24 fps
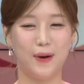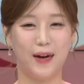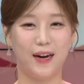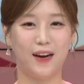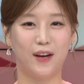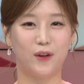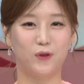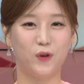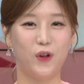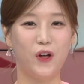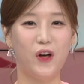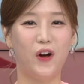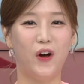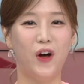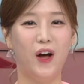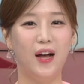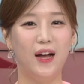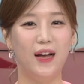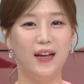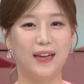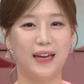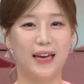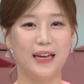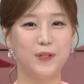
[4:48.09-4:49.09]
바라고요.
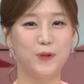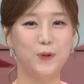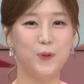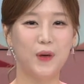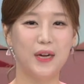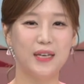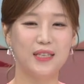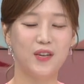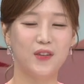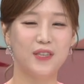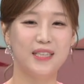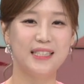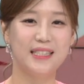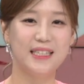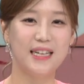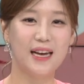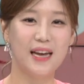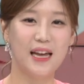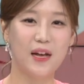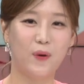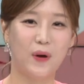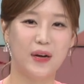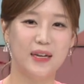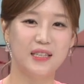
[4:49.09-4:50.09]
계속해서
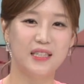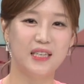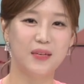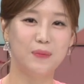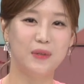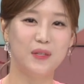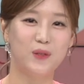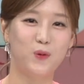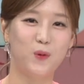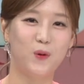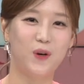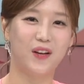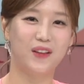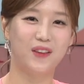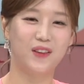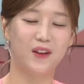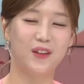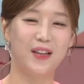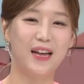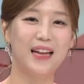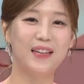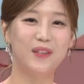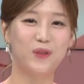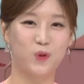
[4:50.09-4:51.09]
시장에 관심이
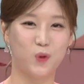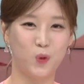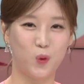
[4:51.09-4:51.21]
쏠렸던 핫